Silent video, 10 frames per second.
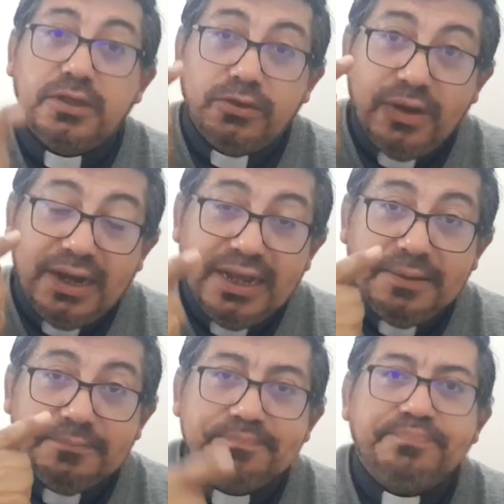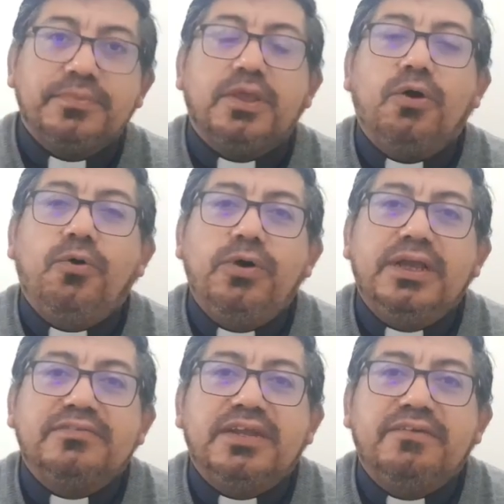Que ojalá, hoy
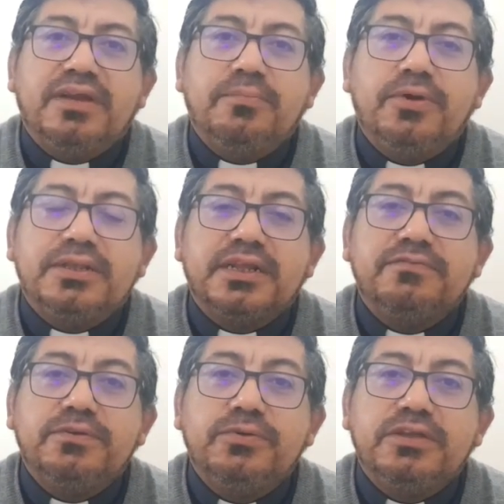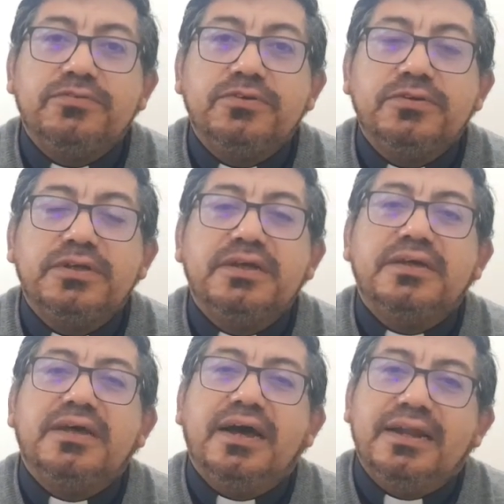que celebramos la transfiguración,
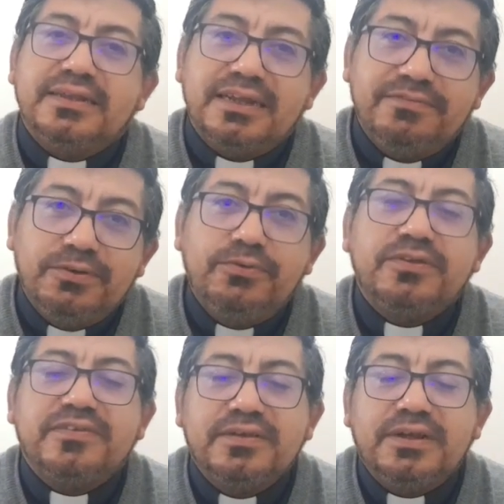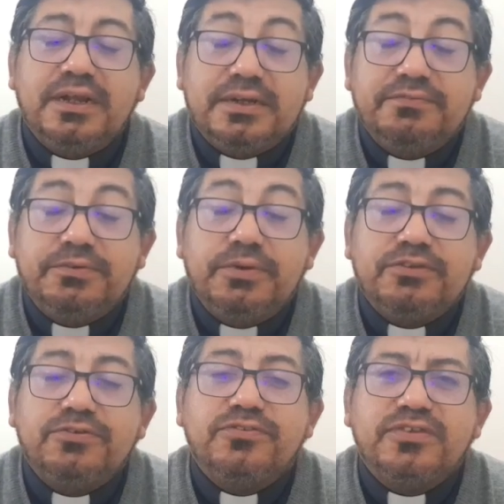la
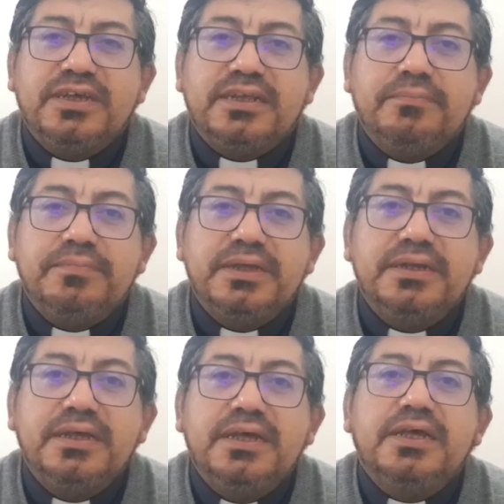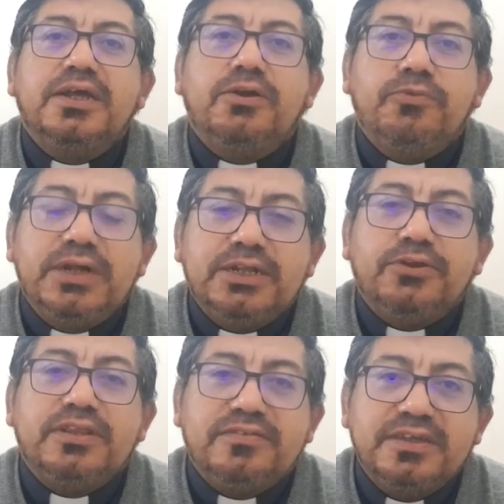transfiguración sea también nuestro
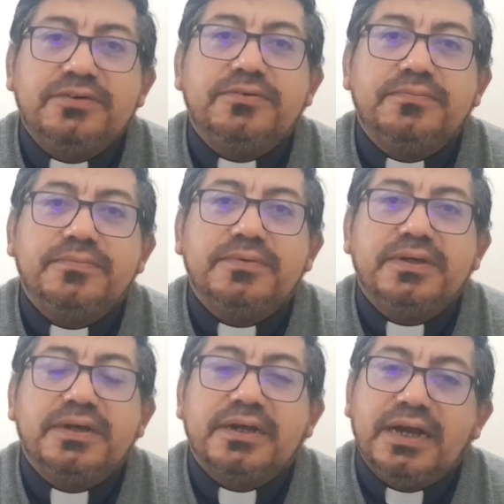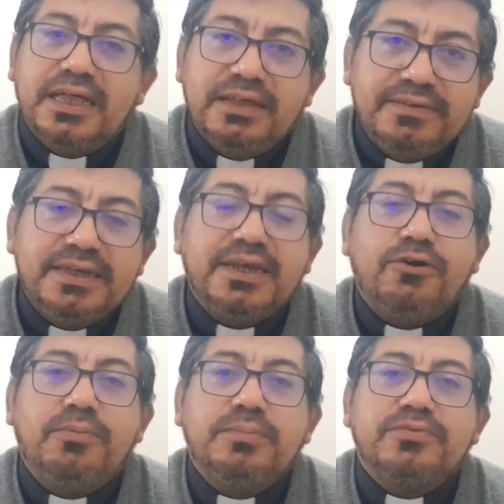deseo cada vez que
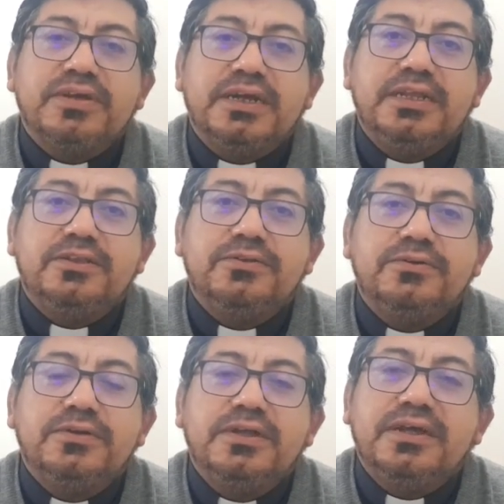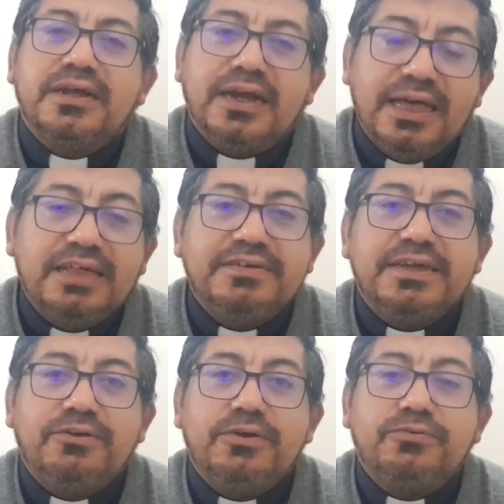comemos a Cristo, cada vez
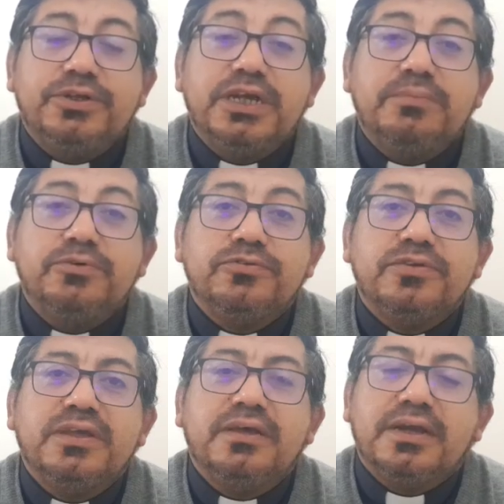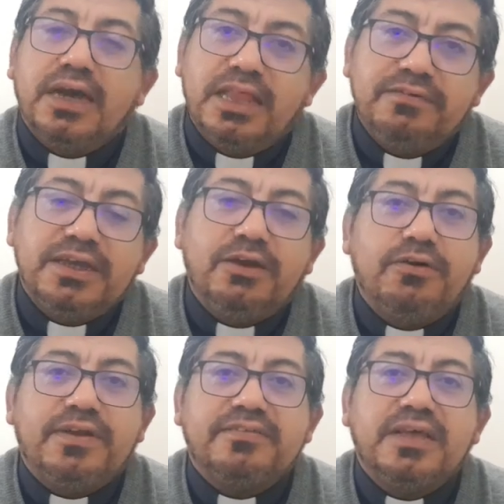que lo escuchamos, cada vez que lo
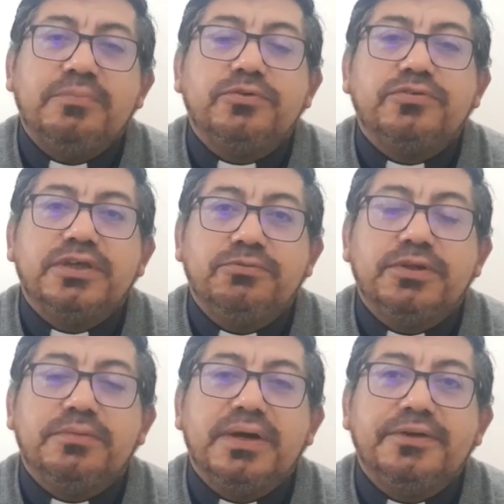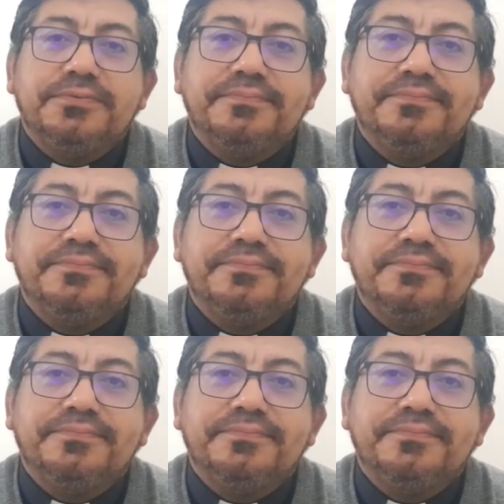abrazamos en un hermano.